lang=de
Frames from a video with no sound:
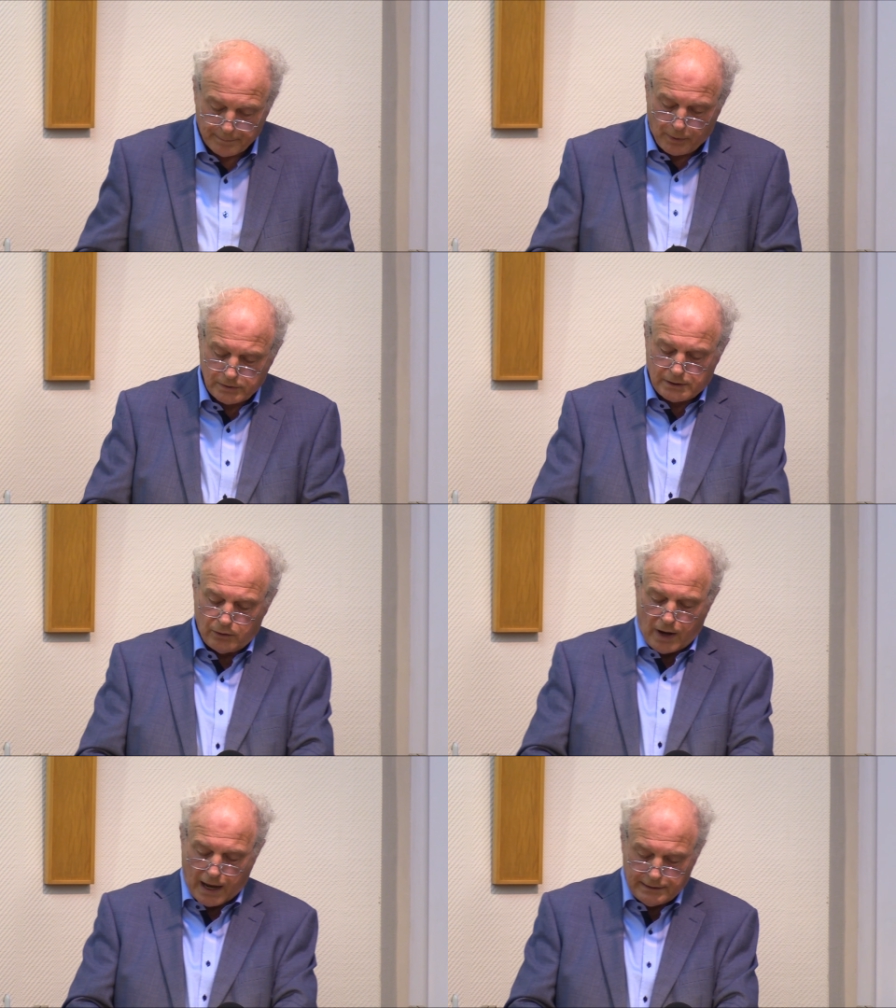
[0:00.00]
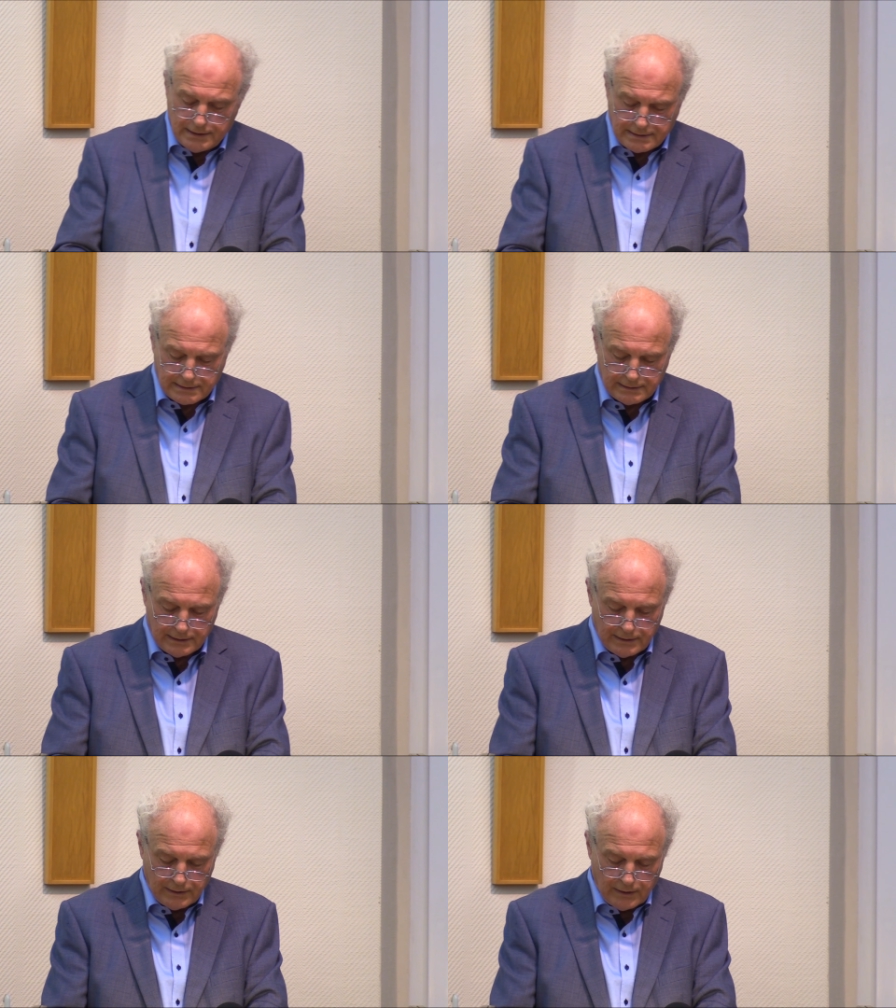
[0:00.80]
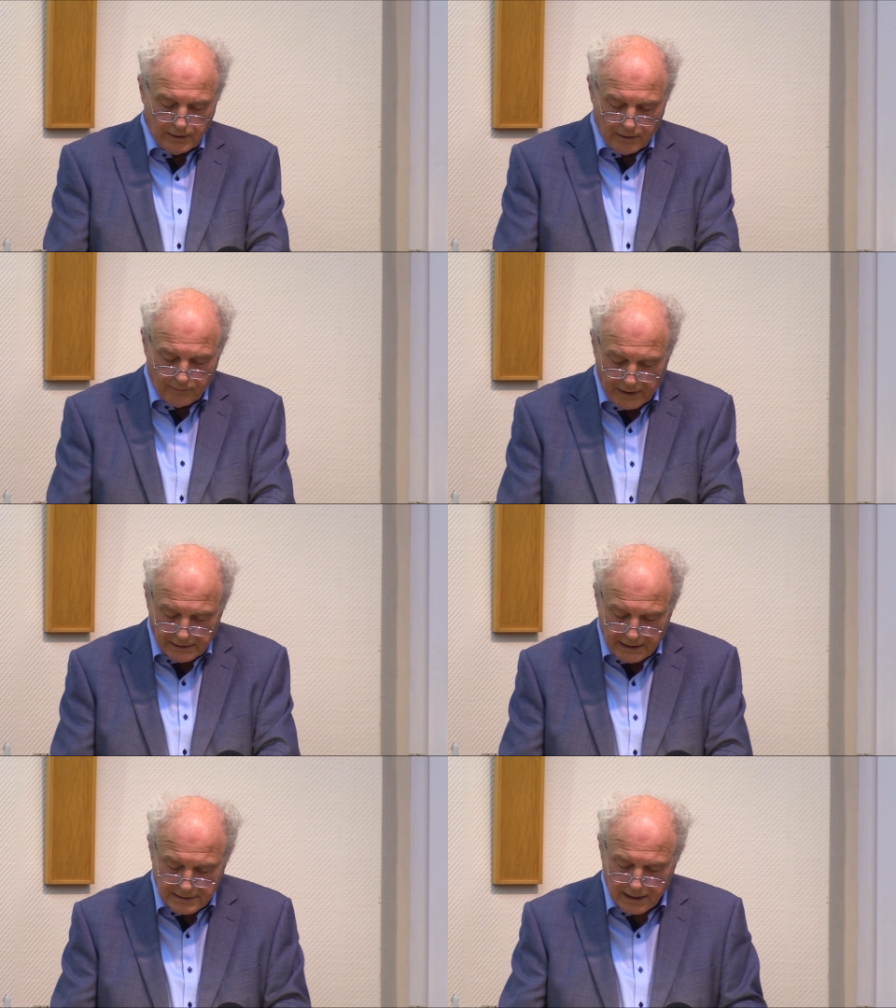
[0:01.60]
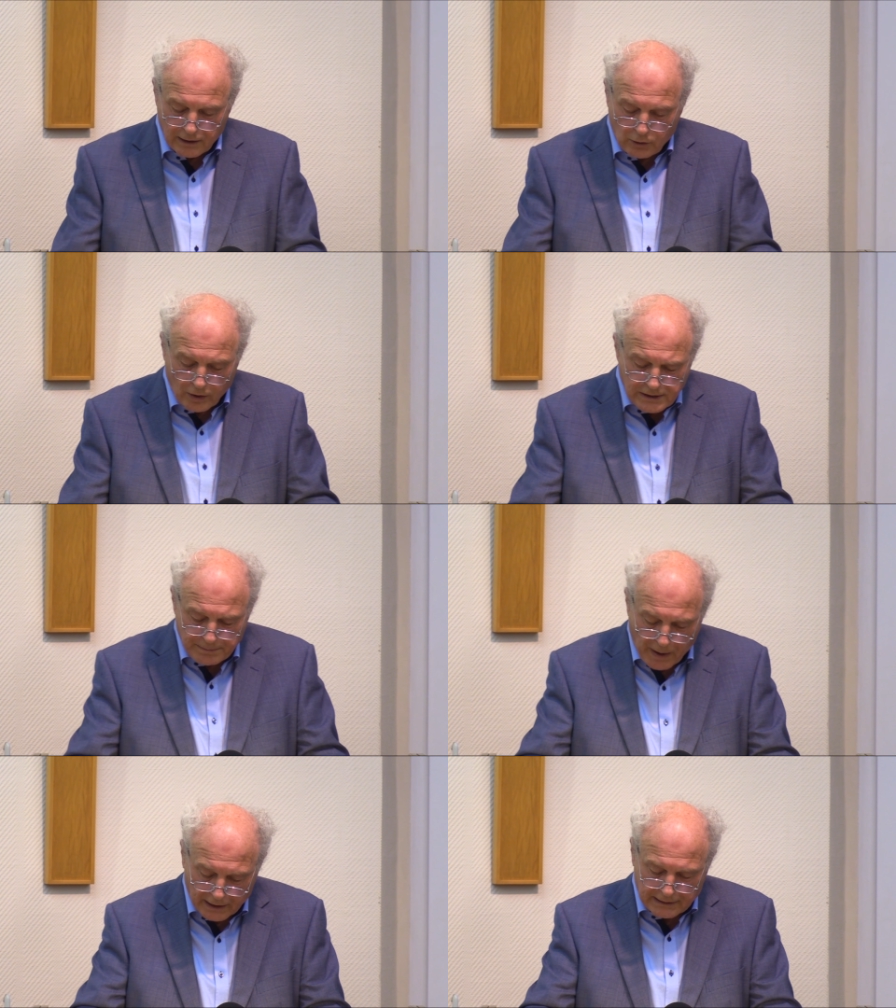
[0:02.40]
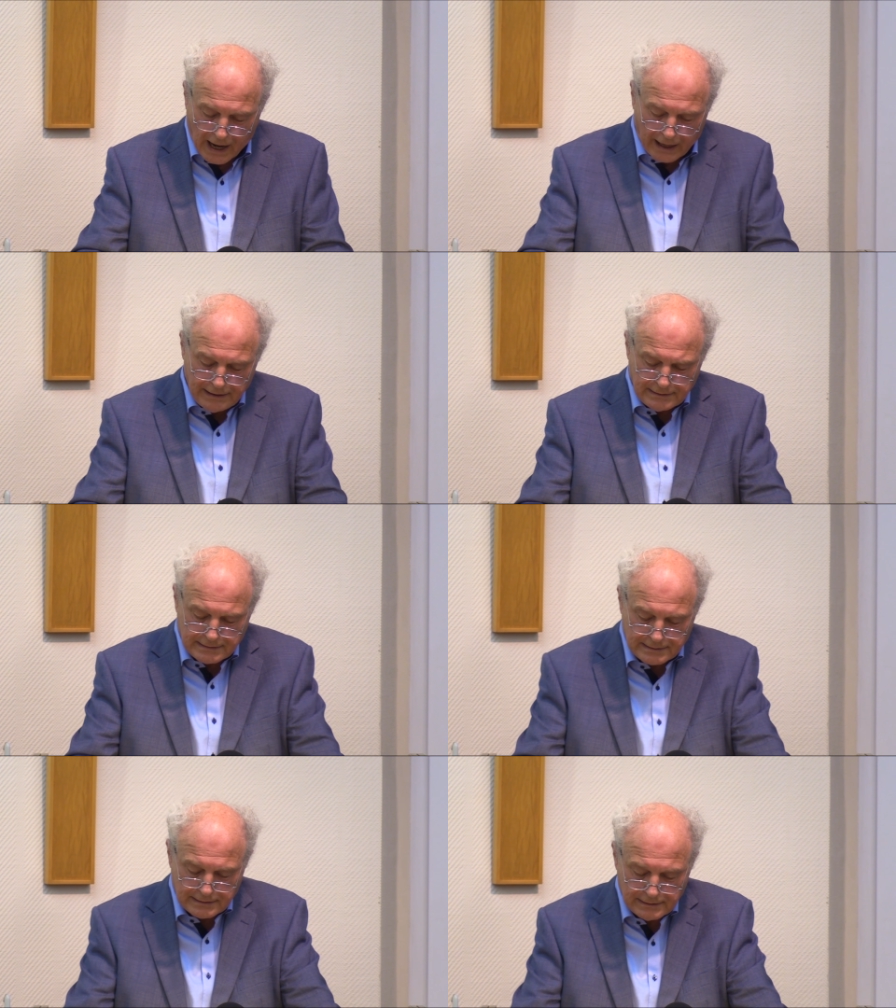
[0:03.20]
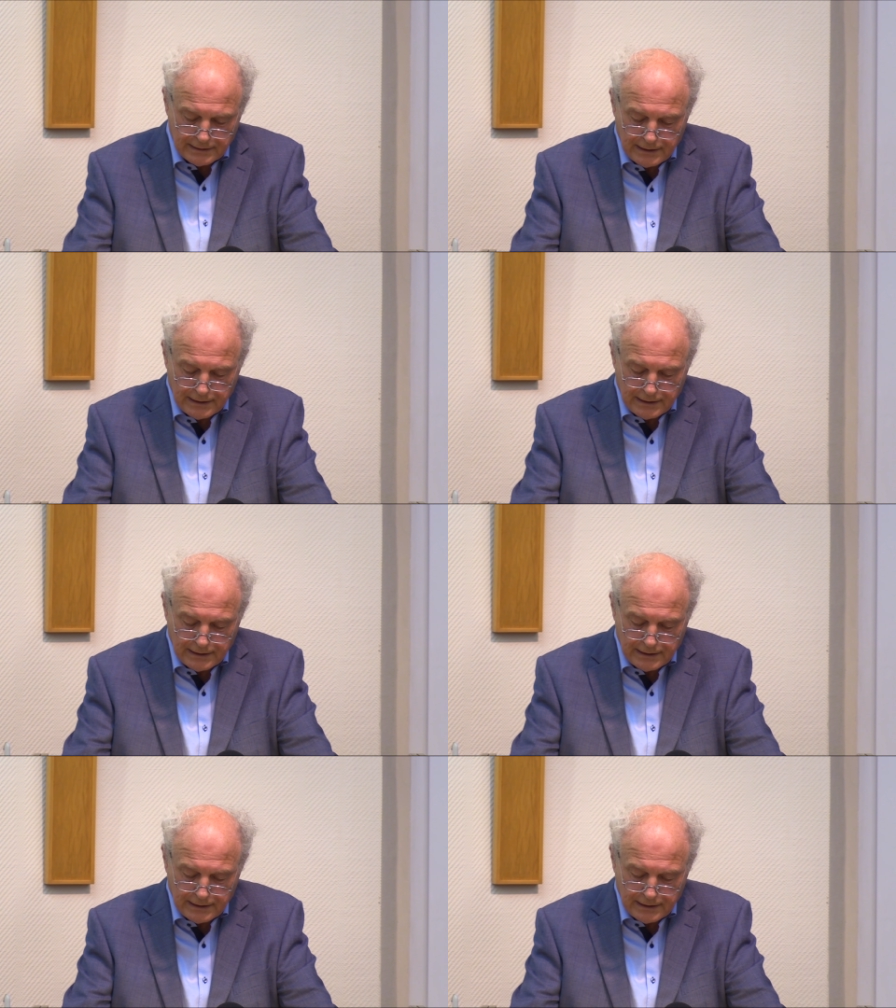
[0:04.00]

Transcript: Apostel Johannes will diese Kostbarkeit,